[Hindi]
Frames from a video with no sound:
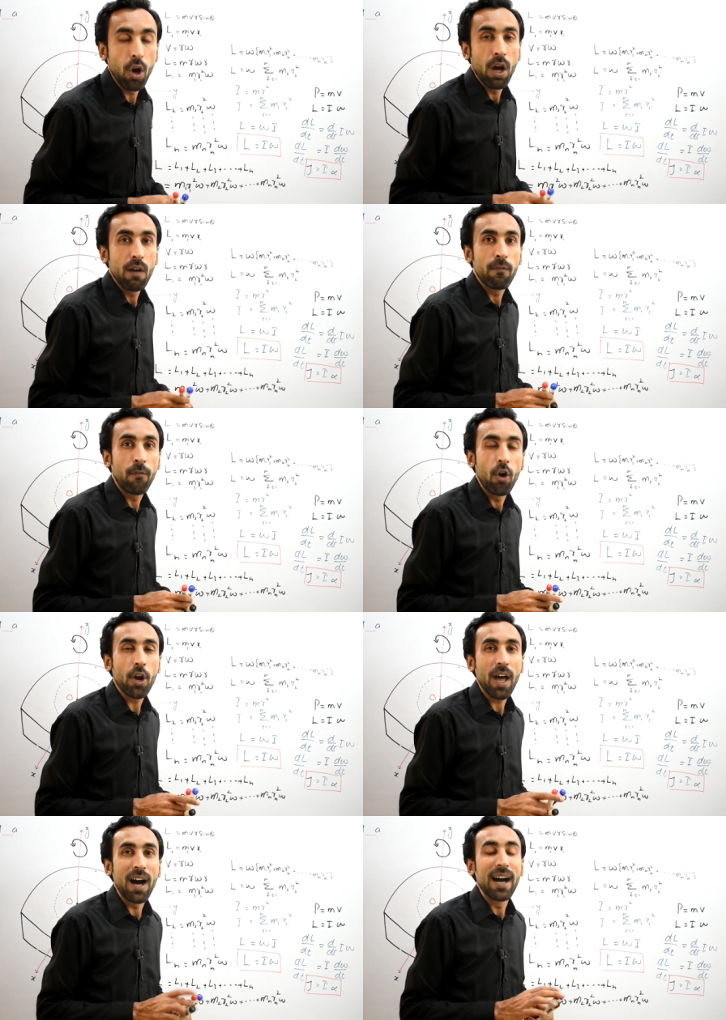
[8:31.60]
लॉ
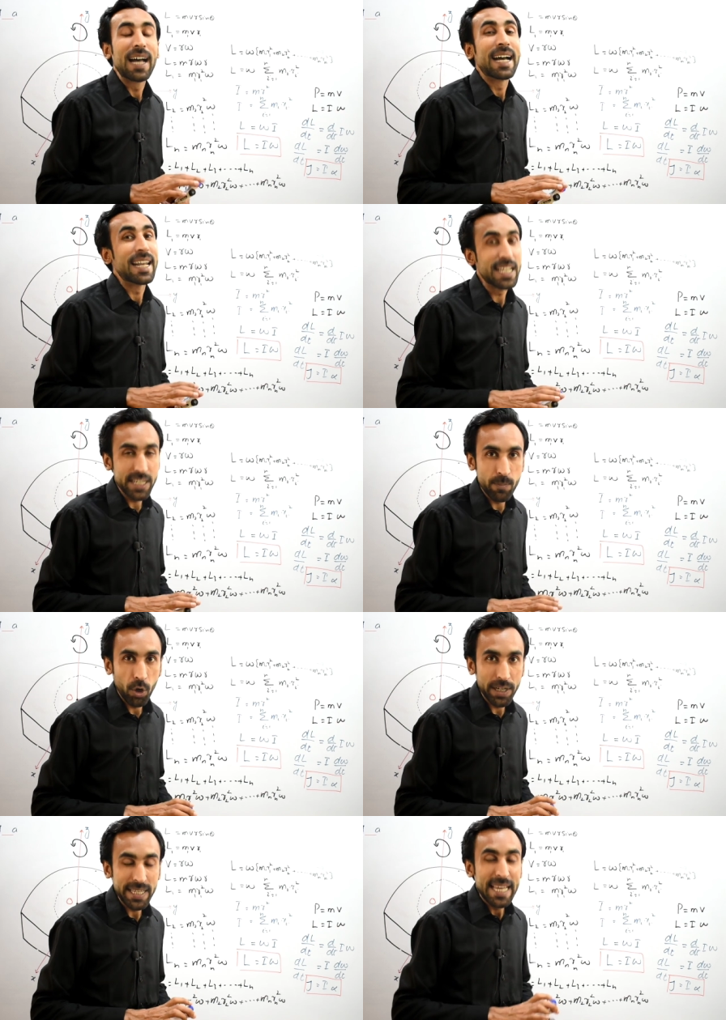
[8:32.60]
फॉर आ रिजिड
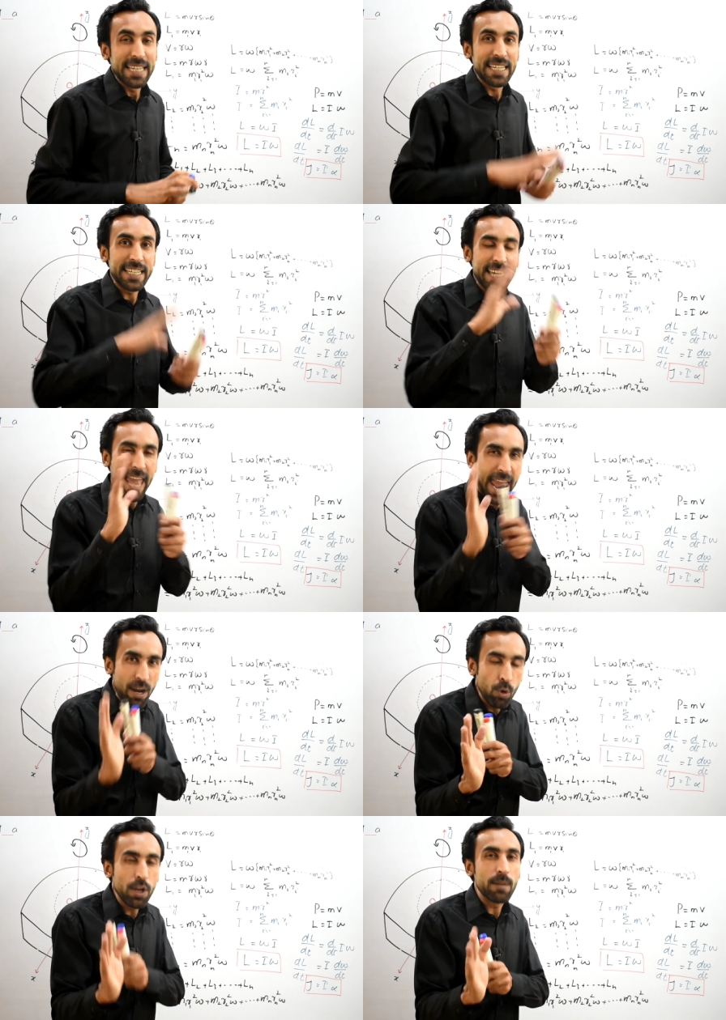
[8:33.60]
बॉडी यानी कि
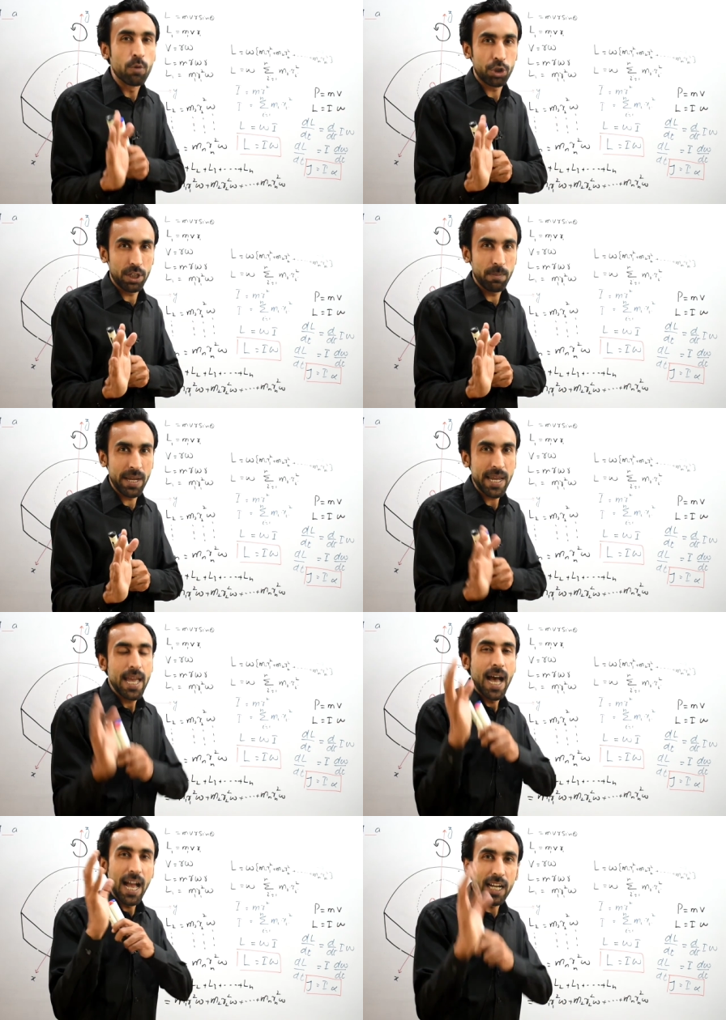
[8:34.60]
एंगुलर मोशन
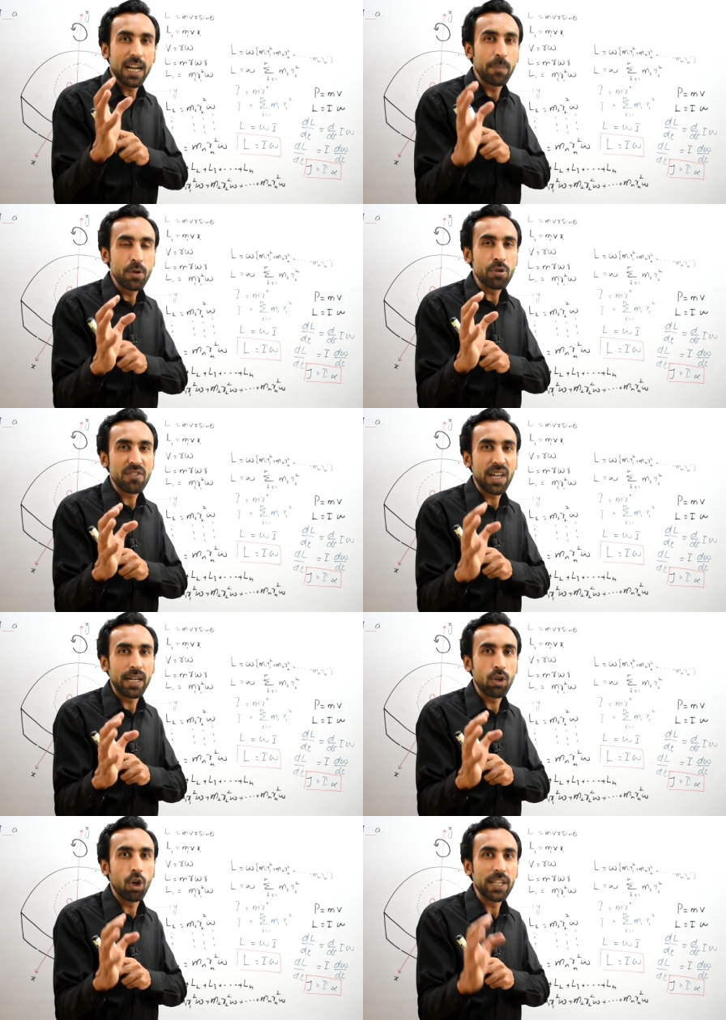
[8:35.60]
में अगर आप न्यूटन
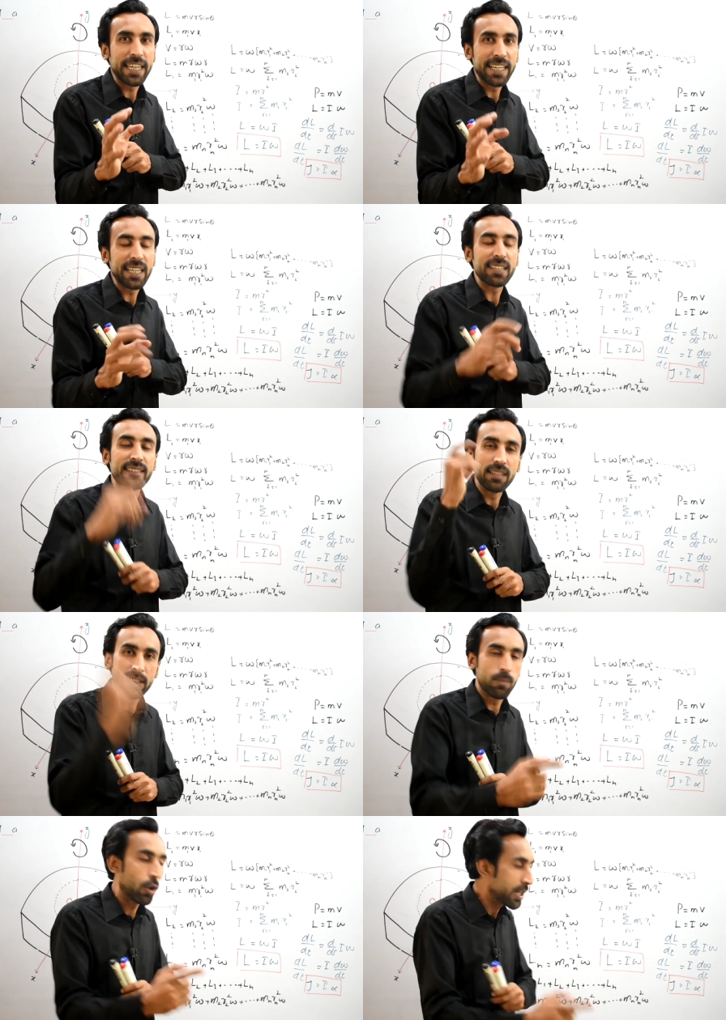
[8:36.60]
सेकेंड लॉ लिखेंगे किसी
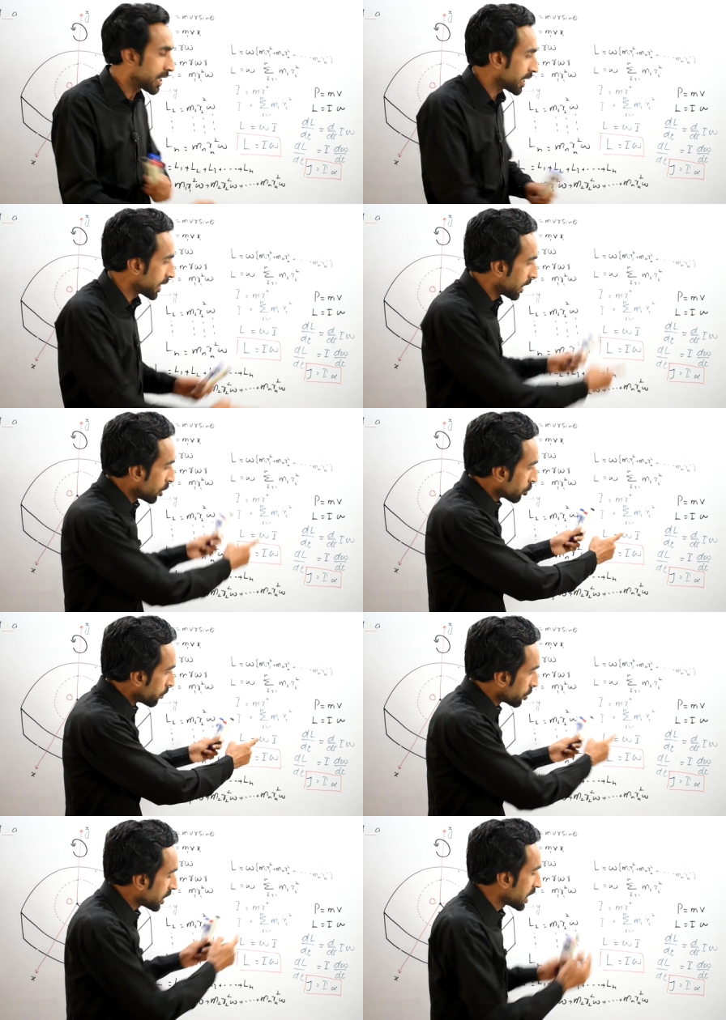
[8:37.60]
रिजिड बॉडी के लिए
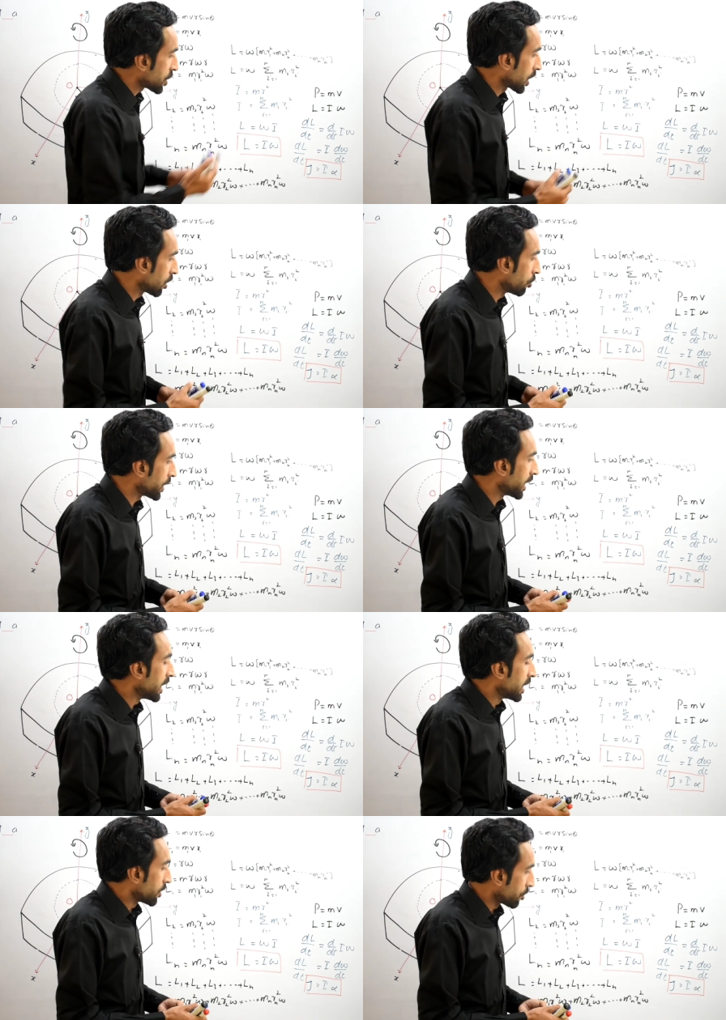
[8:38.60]
तो वो उसकी ये शक्ल होगी
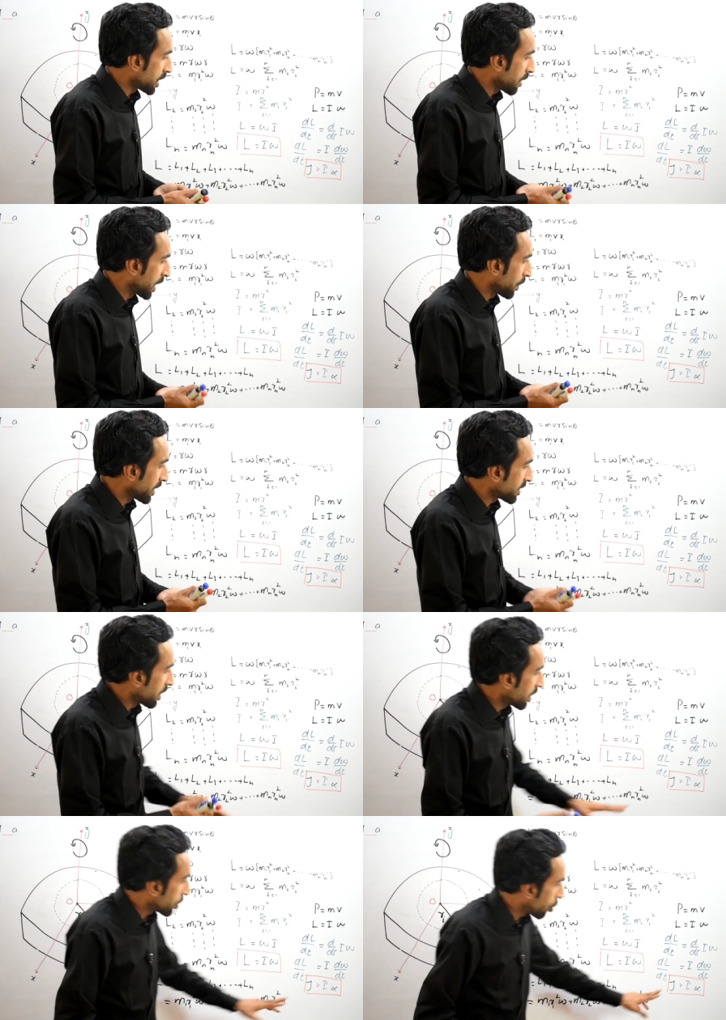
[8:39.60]
तो ये हमारे पास
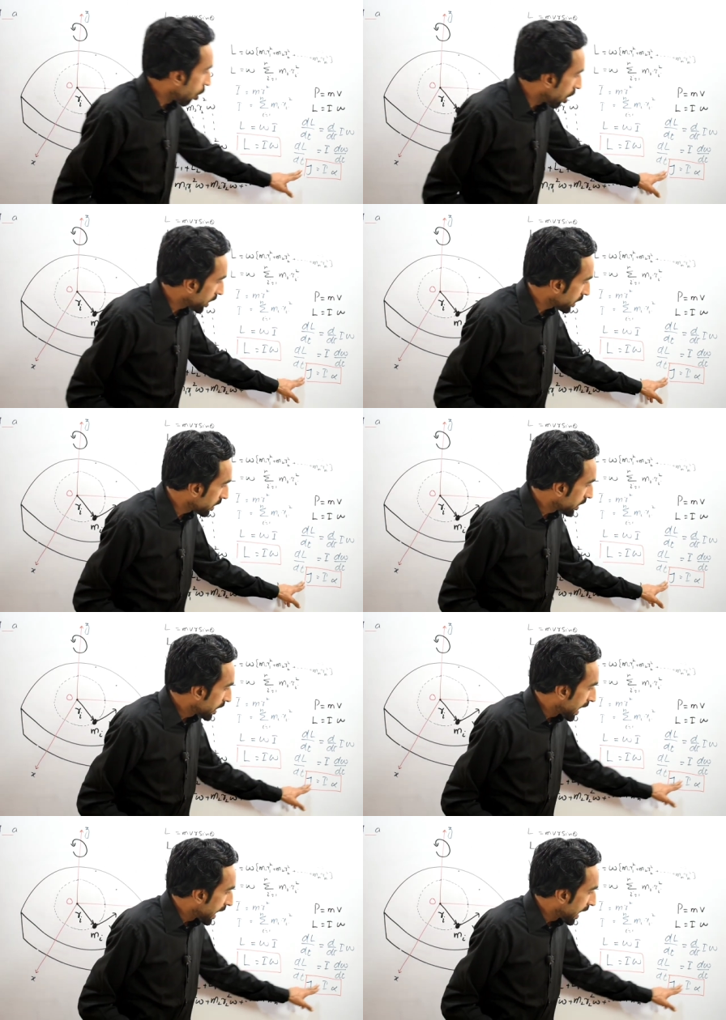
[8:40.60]
टॉर्क